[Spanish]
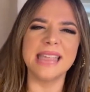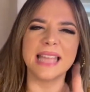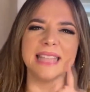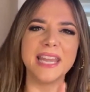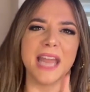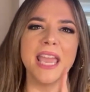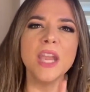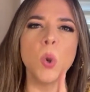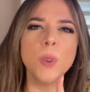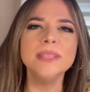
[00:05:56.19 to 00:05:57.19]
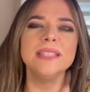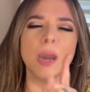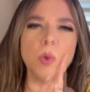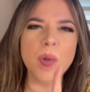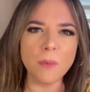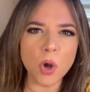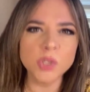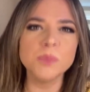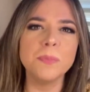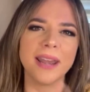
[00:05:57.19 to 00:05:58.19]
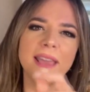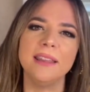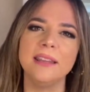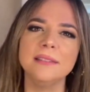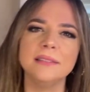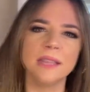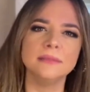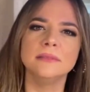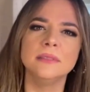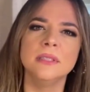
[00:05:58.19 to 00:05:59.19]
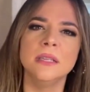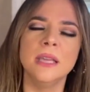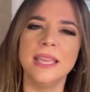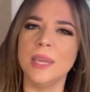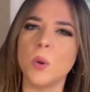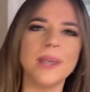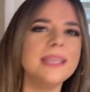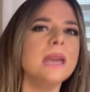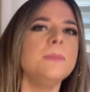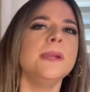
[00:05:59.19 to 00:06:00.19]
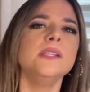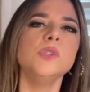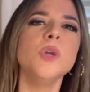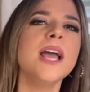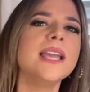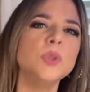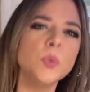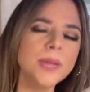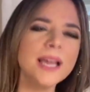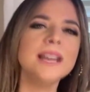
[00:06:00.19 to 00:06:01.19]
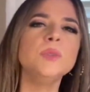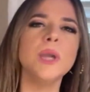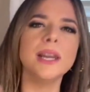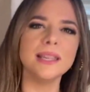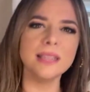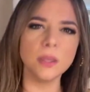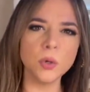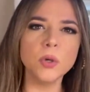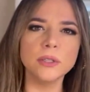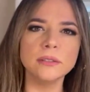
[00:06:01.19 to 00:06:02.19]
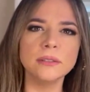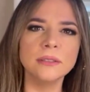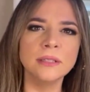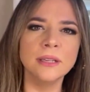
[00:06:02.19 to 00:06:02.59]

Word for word: Satanás encuentra una voz para herirte. Y cualquier persona que tú veas a tu alrededor